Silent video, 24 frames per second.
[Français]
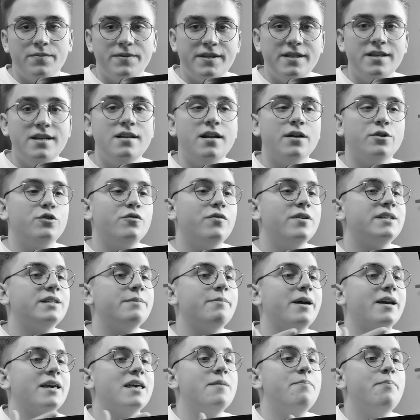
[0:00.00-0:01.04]
Même si là tu vois
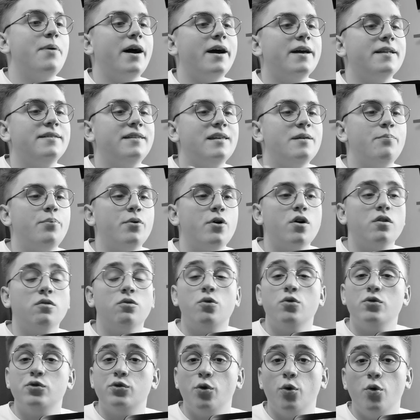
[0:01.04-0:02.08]
c'est marqué parraine tes
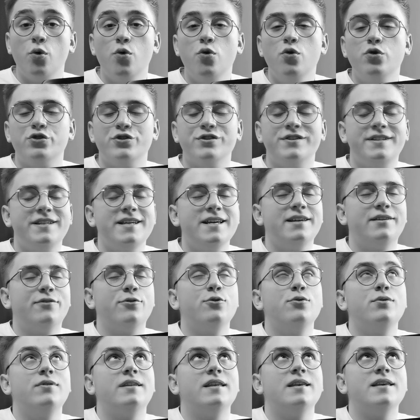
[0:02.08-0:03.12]
potes, 2 euros, je sais
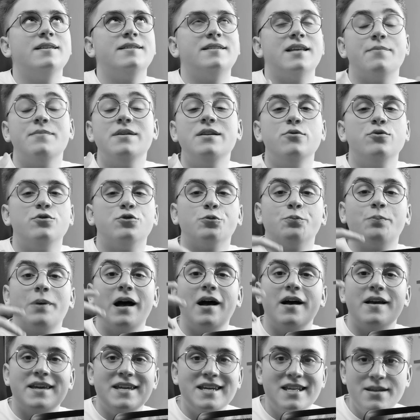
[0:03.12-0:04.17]
que tes amis ne sont
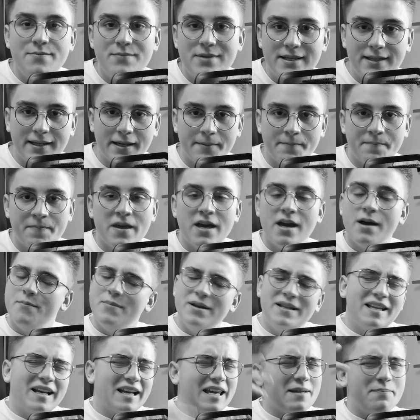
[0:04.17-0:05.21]
pas illimités.
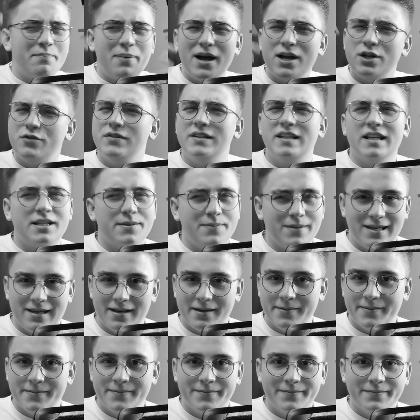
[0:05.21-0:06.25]
Mais t'inquiète pas, je vais
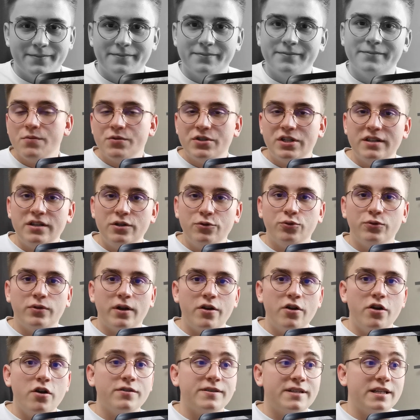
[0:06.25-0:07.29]
t'expliquer. Et comme je t'ai dit tout
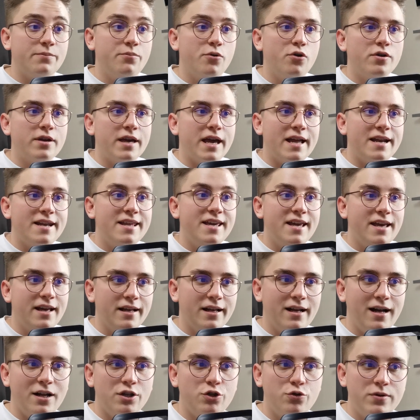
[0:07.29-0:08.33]
à l'heure, cette banque, elle
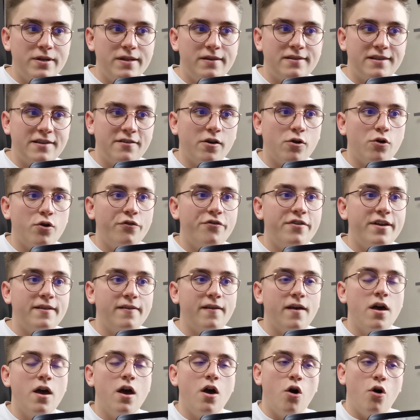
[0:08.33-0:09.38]
est gratuite. C'est-à-dire qu'en
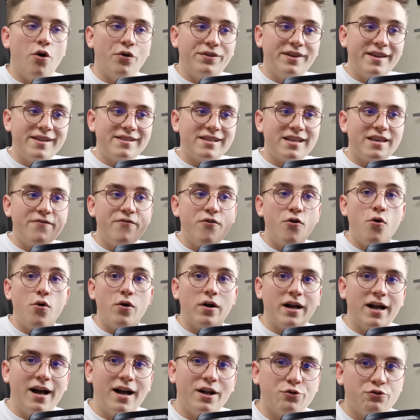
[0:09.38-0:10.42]
fait, en
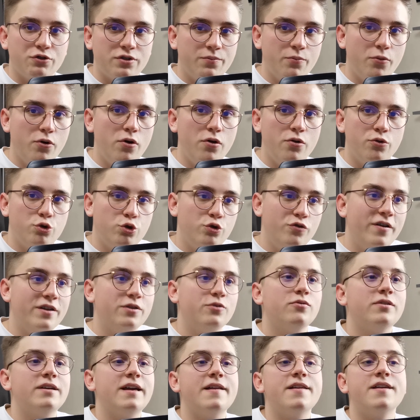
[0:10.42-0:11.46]
t'inscrivant gratuitement, tu
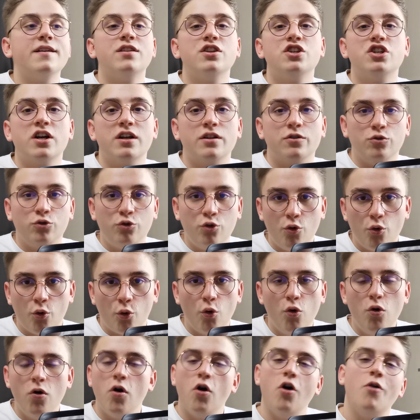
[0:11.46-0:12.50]
vas donc gagner déjà 2
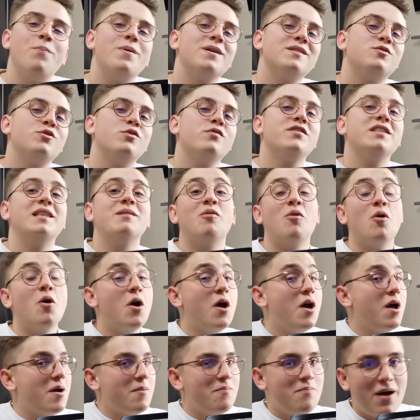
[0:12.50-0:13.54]
euros, en passant évidemment
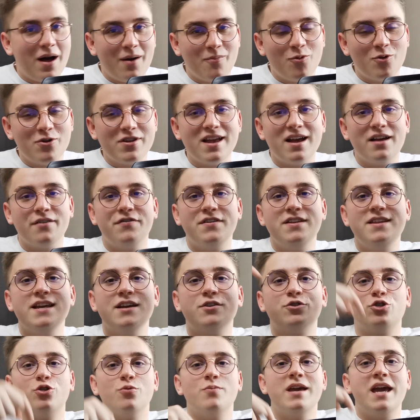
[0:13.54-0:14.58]
par mon lien
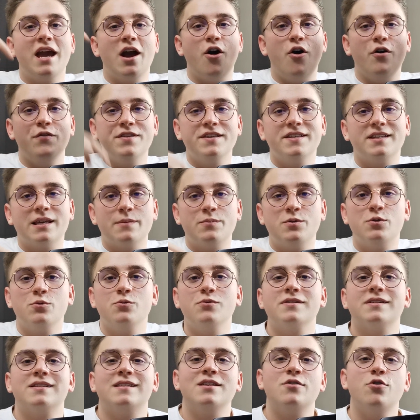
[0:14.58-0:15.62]
affilié que je te mets en
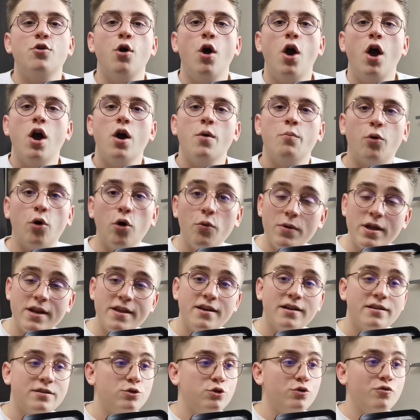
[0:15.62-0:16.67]
description. C'est le premier
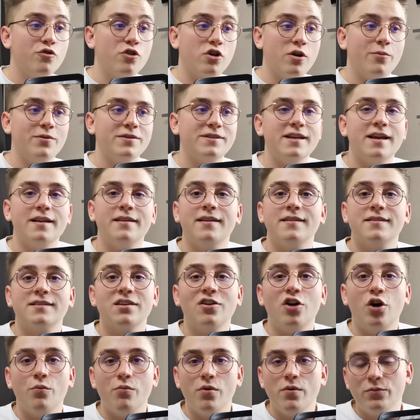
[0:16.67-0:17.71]
lien si tu veux commencer à
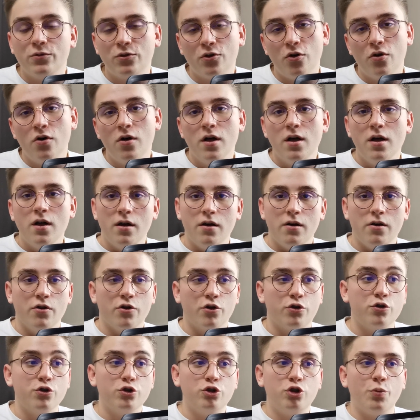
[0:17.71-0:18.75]
t'inscrire en même temps
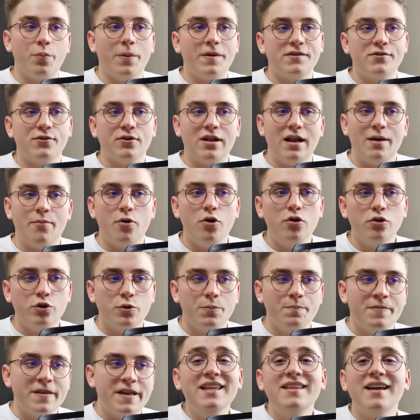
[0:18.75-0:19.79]
euh, que je te présente la
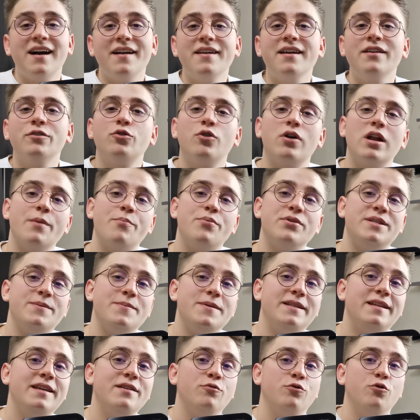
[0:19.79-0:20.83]
banque. Et derrière, tu auras la
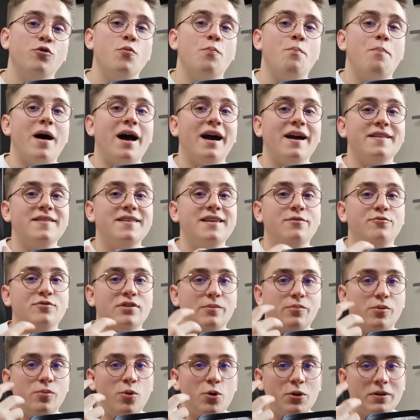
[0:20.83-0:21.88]
possibilité de parrainer tout
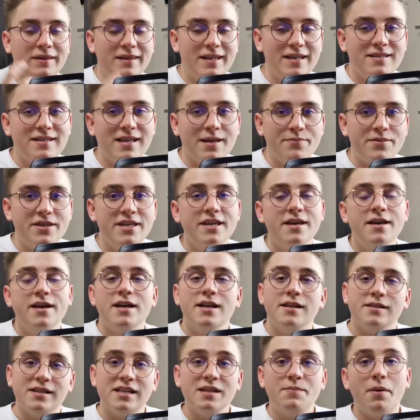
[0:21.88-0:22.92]
simplement tes amis,
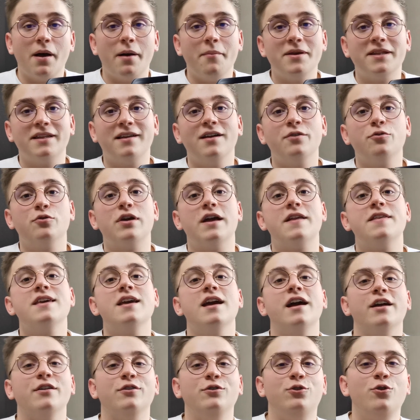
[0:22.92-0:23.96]
ce qui te permettra de
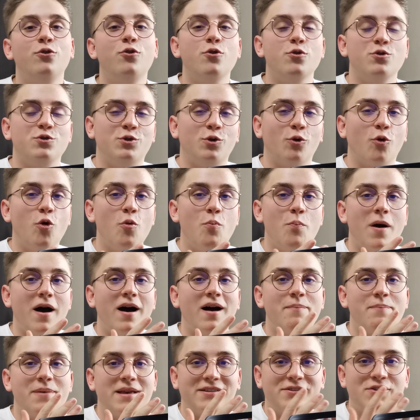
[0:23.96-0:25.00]
gagner 2 euros
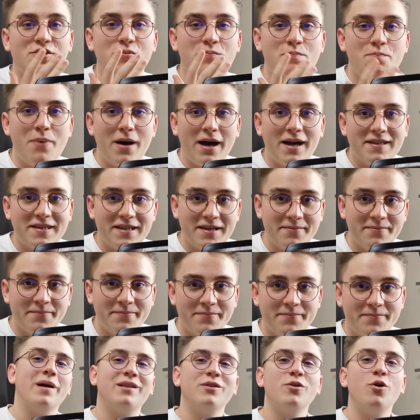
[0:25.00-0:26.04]
par personne parrainée.
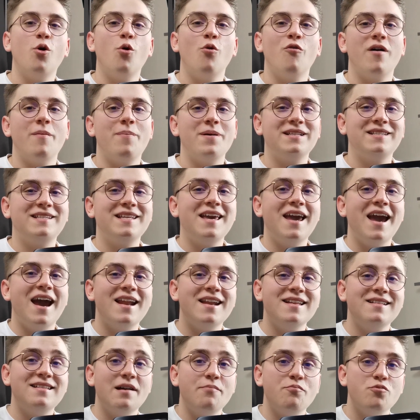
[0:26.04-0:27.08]
Maintenant, on va passer
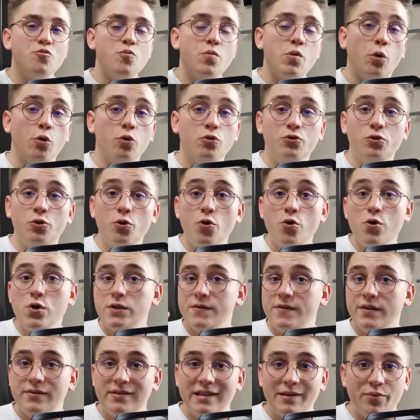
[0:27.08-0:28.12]
à l'étape numéro 2.
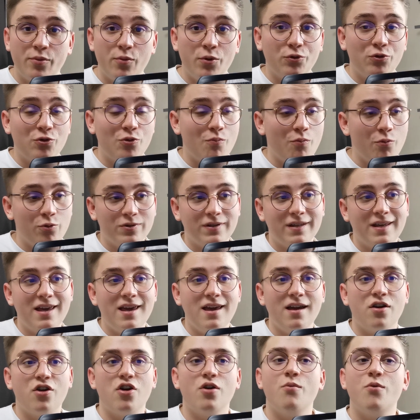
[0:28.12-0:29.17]
Je vais tout simplement te
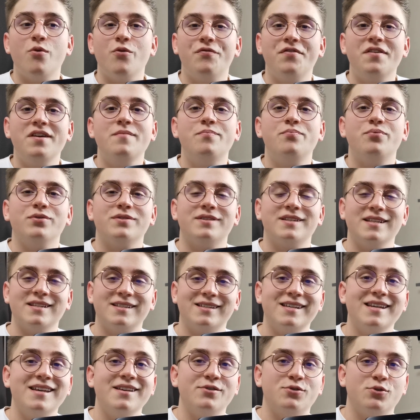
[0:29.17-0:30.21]
montrer comment on fait pour
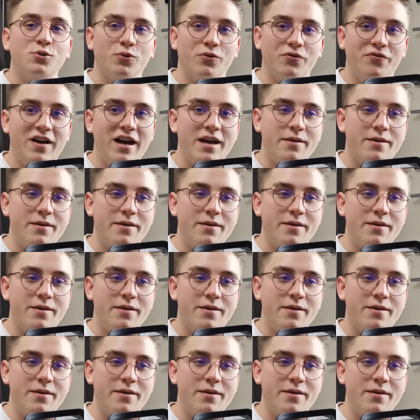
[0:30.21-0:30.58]
s'inscrire sur